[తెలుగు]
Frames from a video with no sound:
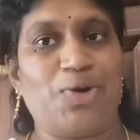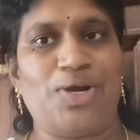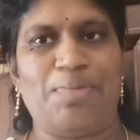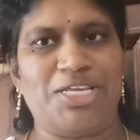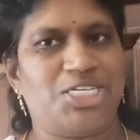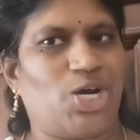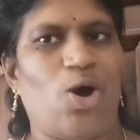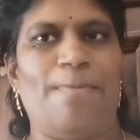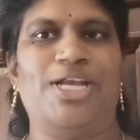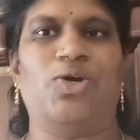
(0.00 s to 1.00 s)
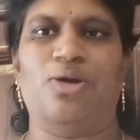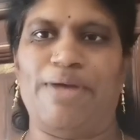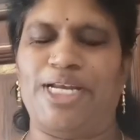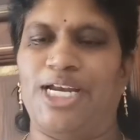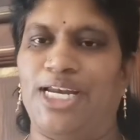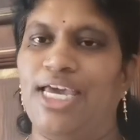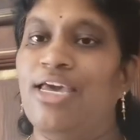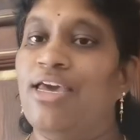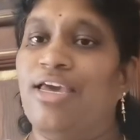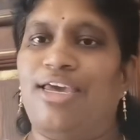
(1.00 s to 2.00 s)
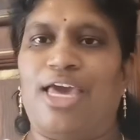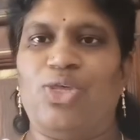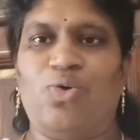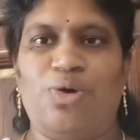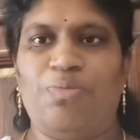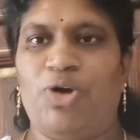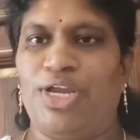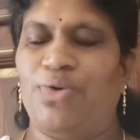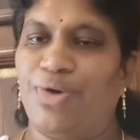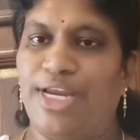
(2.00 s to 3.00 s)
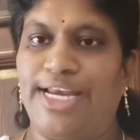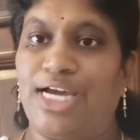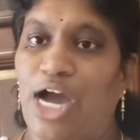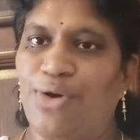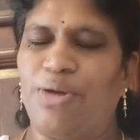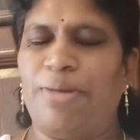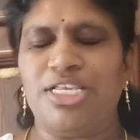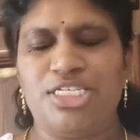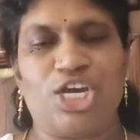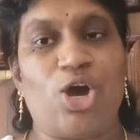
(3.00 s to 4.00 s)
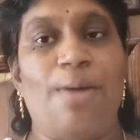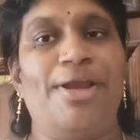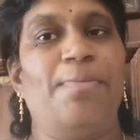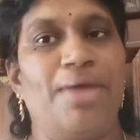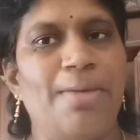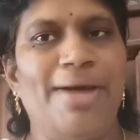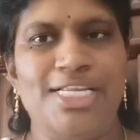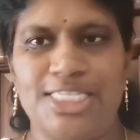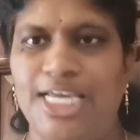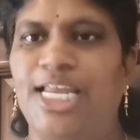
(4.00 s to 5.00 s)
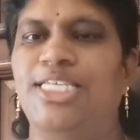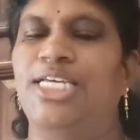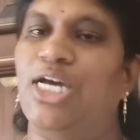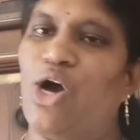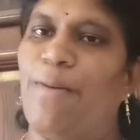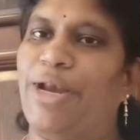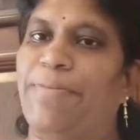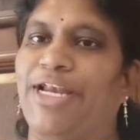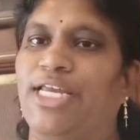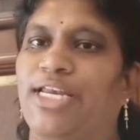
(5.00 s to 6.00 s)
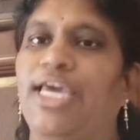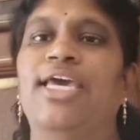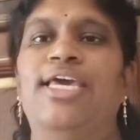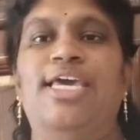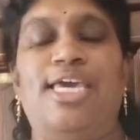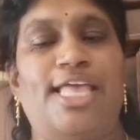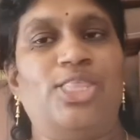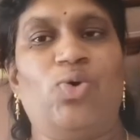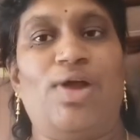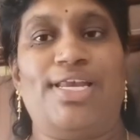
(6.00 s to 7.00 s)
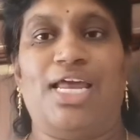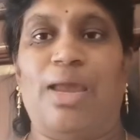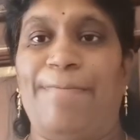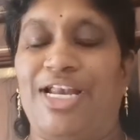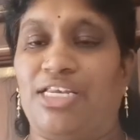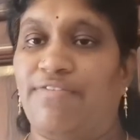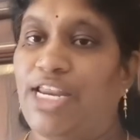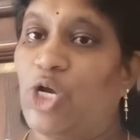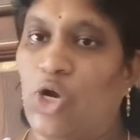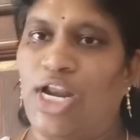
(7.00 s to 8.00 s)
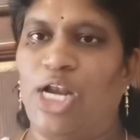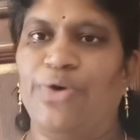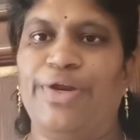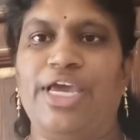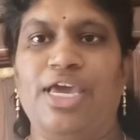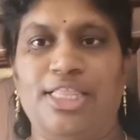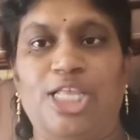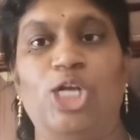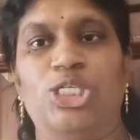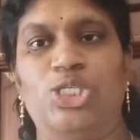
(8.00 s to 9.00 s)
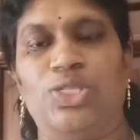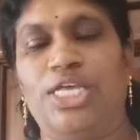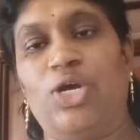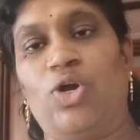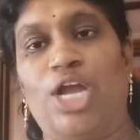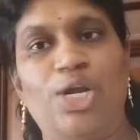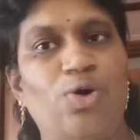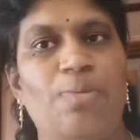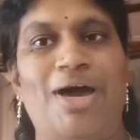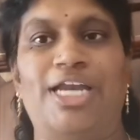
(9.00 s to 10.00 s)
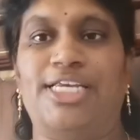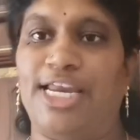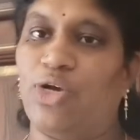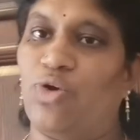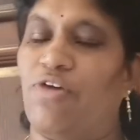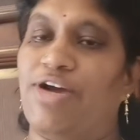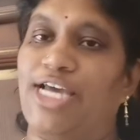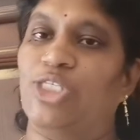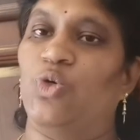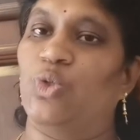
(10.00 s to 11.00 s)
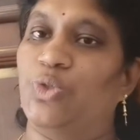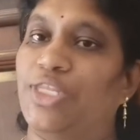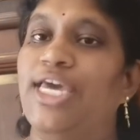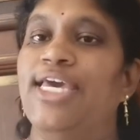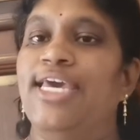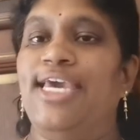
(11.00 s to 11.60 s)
మీరు కూడా మంచి కామెంట్ ఒకటి పెట్టండి ఏదో గుడ్ మార్నింగ్ గుడ్ నైట్ కాకుండా మంచి కామెంట్ మీ మనసుకి నచ్చిన కామెంట్ పెట్టండి ఎందుకు అంటే అలా పెట్టడం ఇంకో నలుగురికి తెలుస్తుంది ఇంకో నలుగురు మారటానికి కూడా అవకాశం ఉంటుంది